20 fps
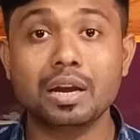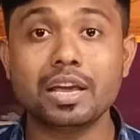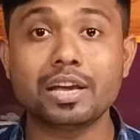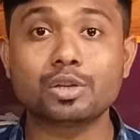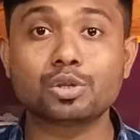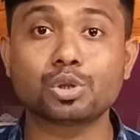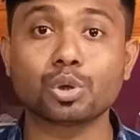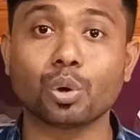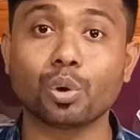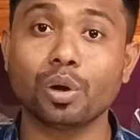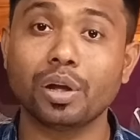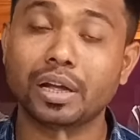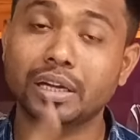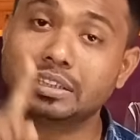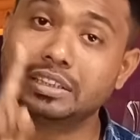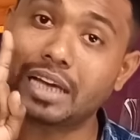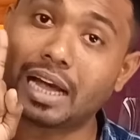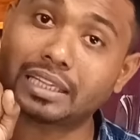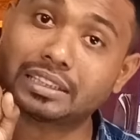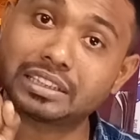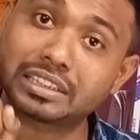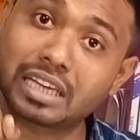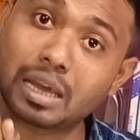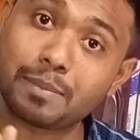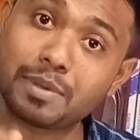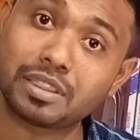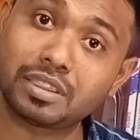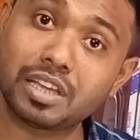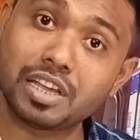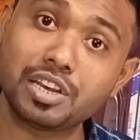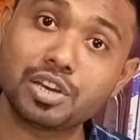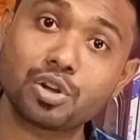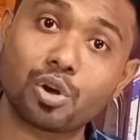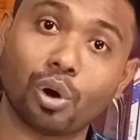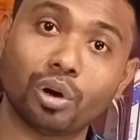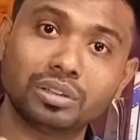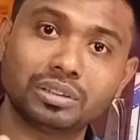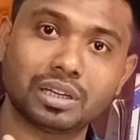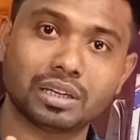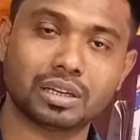লিখছো যে আজকে আমি তিন
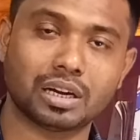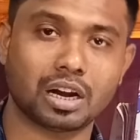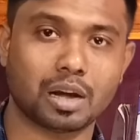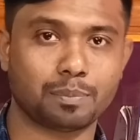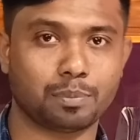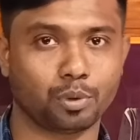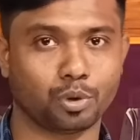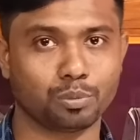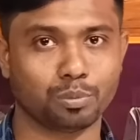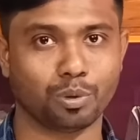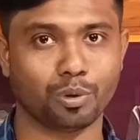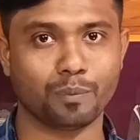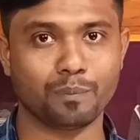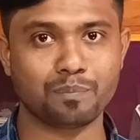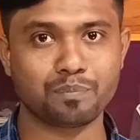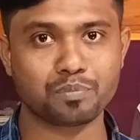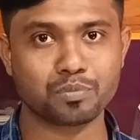ঘন্টা টানা পড়ব